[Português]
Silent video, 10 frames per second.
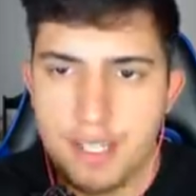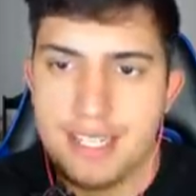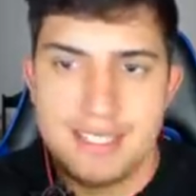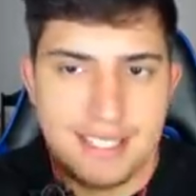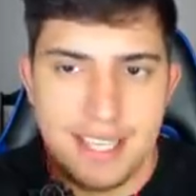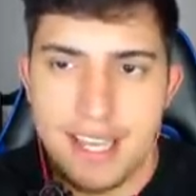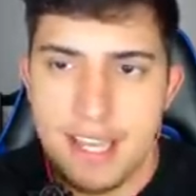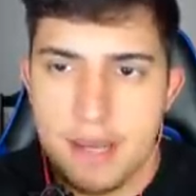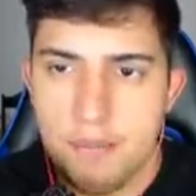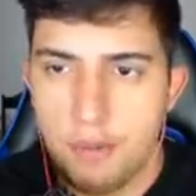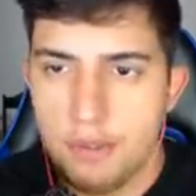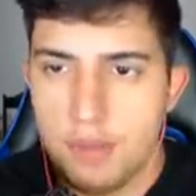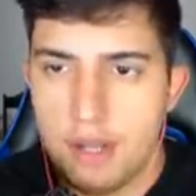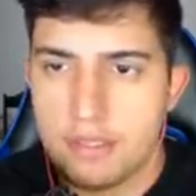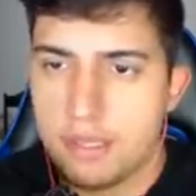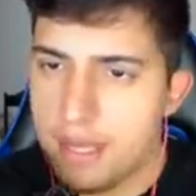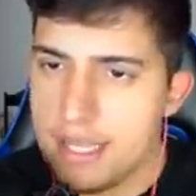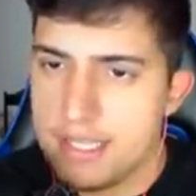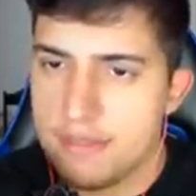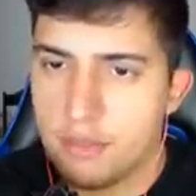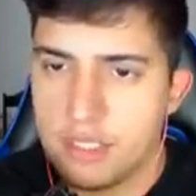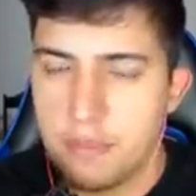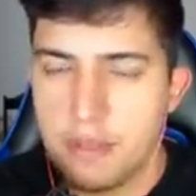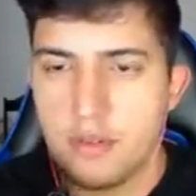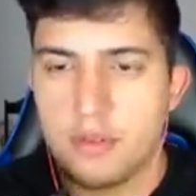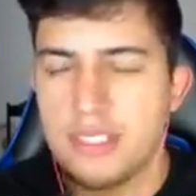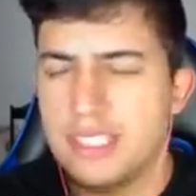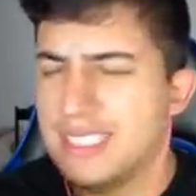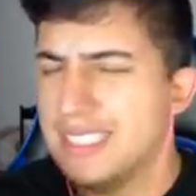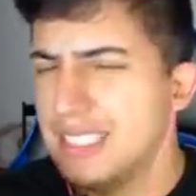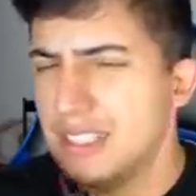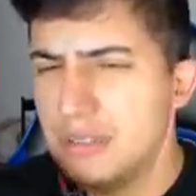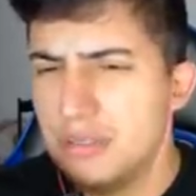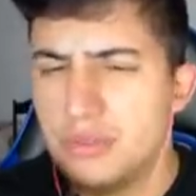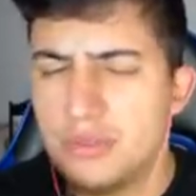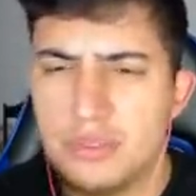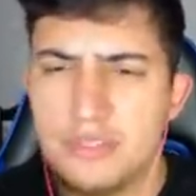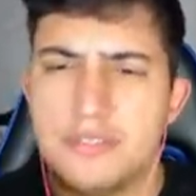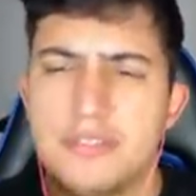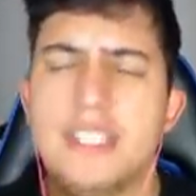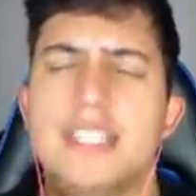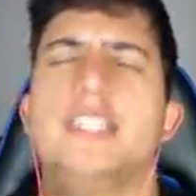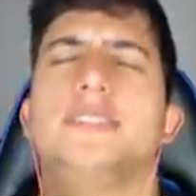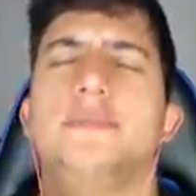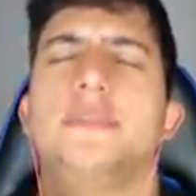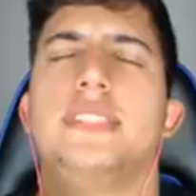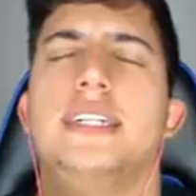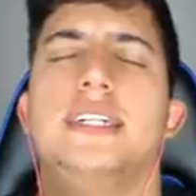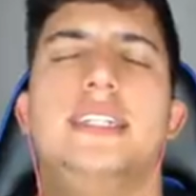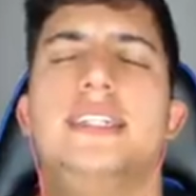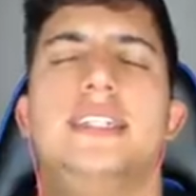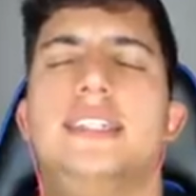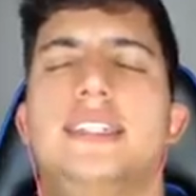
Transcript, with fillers: a chance é muito alta, mas vamos torcer pra isso não acontecer. Outro do Phelps, Não.